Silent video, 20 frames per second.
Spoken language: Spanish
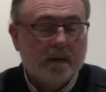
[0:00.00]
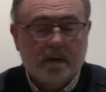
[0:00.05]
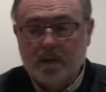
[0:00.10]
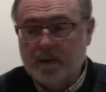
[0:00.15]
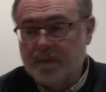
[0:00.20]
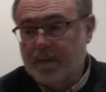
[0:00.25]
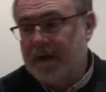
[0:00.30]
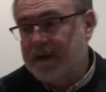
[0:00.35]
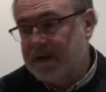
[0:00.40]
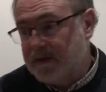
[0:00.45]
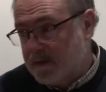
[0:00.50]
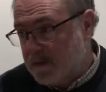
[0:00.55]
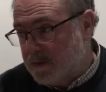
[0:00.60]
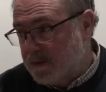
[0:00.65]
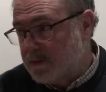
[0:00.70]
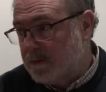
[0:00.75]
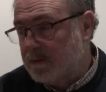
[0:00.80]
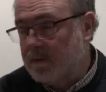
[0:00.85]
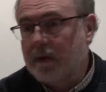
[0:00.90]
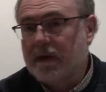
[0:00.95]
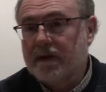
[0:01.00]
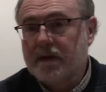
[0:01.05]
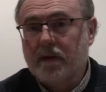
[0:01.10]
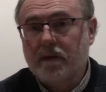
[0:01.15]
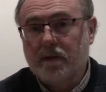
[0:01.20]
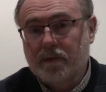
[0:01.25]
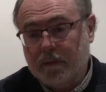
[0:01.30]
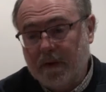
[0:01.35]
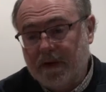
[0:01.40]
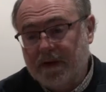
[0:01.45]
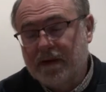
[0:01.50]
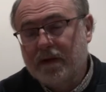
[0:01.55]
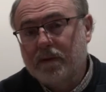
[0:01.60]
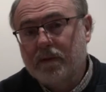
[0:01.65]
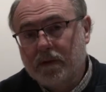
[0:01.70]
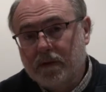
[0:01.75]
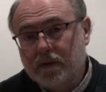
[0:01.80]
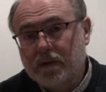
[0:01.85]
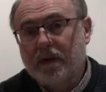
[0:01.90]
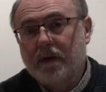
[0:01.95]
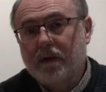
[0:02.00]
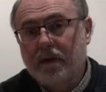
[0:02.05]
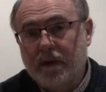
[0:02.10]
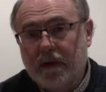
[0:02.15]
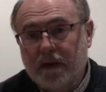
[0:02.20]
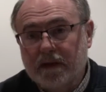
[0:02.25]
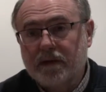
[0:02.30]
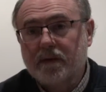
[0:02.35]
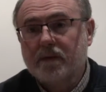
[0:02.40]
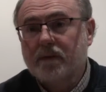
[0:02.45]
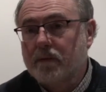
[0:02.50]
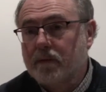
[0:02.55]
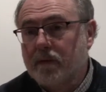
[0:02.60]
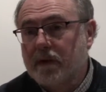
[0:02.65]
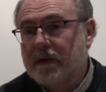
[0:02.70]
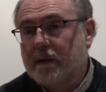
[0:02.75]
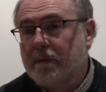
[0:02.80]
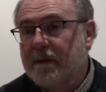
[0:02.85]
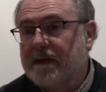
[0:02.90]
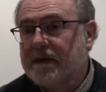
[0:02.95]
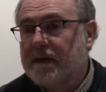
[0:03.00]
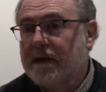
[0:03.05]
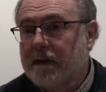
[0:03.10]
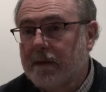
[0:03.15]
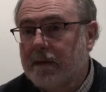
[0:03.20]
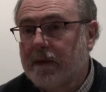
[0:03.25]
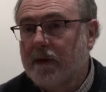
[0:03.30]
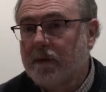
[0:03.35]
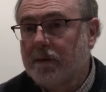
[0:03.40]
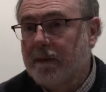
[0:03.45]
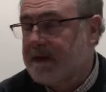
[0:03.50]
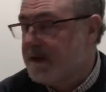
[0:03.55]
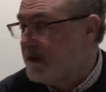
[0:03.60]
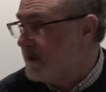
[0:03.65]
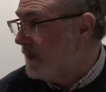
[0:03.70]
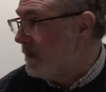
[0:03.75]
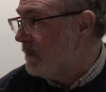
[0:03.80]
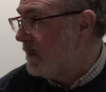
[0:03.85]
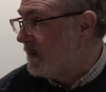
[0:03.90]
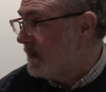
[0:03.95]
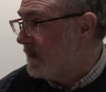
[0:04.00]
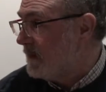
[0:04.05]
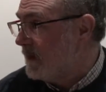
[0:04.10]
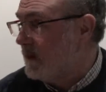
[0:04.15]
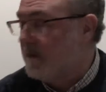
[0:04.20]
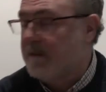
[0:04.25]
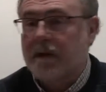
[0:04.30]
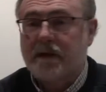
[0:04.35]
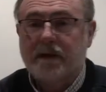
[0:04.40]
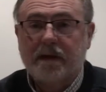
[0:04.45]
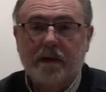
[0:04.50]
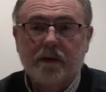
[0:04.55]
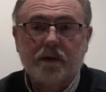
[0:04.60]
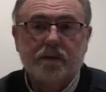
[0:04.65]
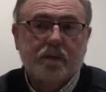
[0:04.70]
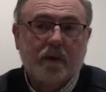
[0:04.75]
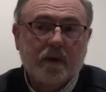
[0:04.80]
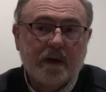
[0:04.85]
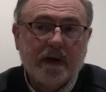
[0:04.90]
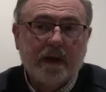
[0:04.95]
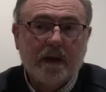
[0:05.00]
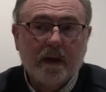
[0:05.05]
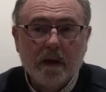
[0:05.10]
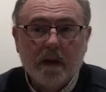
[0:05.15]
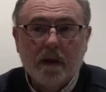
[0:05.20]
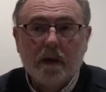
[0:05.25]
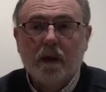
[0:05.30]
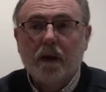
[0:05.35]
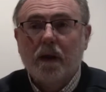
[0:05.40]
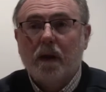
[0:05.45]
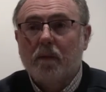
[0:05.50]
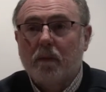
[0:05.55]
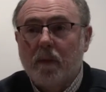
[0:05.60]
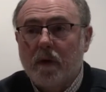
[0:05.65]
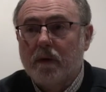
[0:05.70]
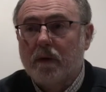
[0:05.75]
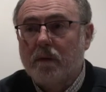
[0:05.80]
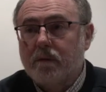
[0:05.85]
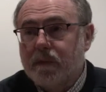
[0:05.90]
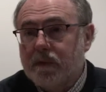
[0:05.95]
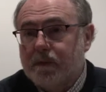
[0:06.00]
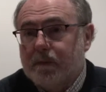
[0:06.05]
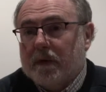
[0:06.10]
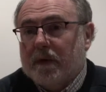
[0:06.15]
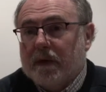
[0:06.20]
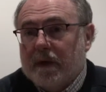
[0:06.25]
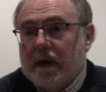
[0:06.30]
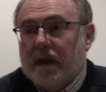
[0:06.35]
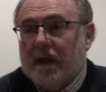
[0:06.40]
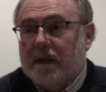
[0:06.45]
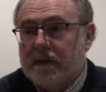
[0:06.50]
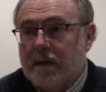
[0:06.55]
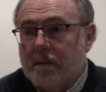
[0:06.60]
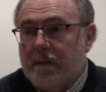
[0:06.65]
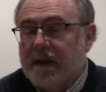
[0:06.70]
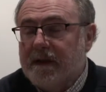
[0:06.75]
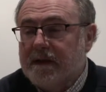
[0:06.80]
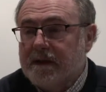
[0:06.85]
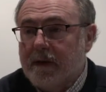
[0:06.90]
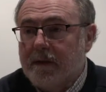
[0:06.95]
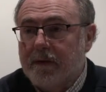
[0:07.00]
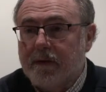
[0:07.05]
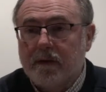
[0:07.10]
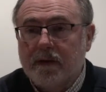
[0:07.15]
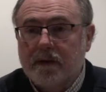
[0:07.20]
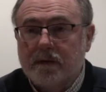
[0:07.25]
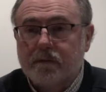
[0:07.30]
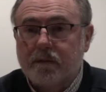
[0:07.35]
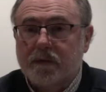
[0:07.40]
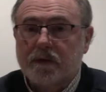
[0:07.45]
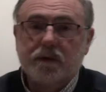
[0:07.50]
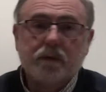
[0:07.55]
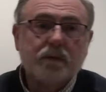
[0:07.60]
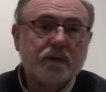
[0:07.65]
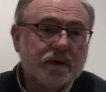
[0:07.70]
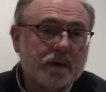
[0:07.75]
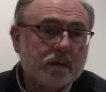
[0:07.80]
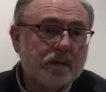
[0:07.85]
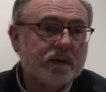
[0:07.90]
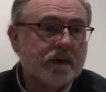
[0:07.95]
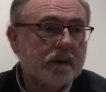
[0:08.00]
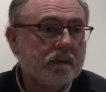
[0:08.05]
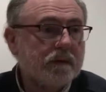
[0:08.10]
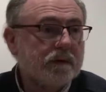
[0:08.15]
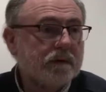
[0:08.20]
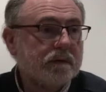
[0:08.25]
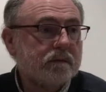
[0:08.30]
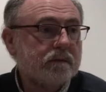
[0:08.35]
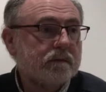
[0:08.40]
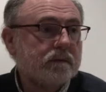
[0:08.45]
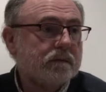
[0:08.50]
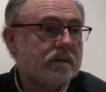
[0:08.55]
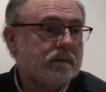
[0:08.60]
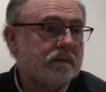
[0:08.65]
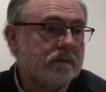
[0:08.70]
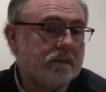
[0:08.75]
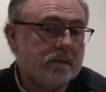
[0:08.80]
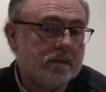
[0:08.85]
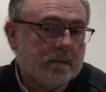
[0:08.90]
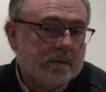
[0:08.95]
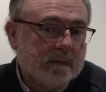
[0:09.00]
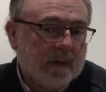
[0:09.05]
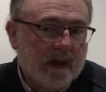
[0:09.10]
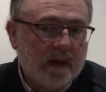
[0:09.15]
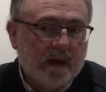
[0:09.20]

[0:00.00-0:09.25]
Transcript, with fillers: Los países son estructuras, los países, cuando quiero decir las estructuras administrativas de los países eran bastante refractarios. ¿Por qué? Bueno, pues porque las administraciones pues somos como somos, mm,